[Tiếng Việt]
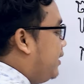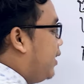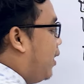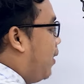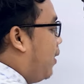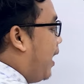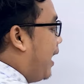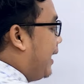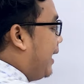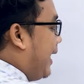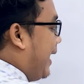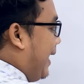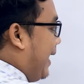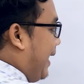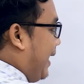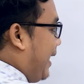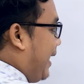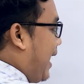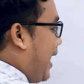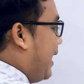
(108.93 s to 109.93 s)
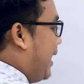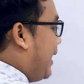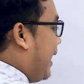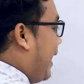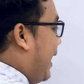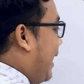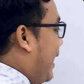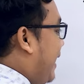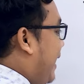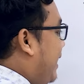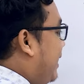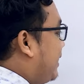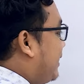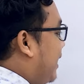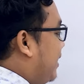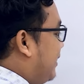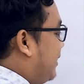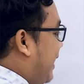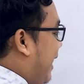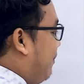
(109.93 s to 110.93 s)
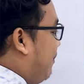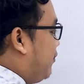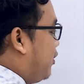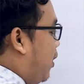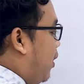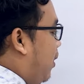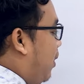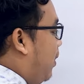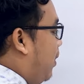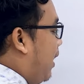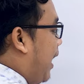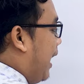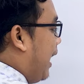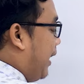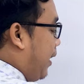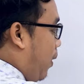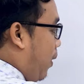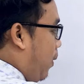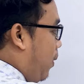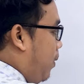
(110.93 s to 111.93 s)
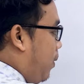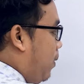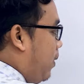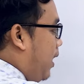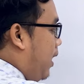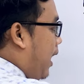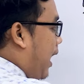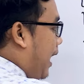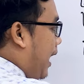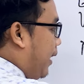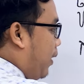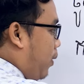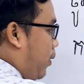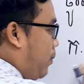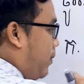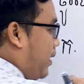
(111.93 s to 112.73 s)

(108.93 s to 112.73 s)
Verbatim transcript: vô ăn á tại chạp vô ăn ố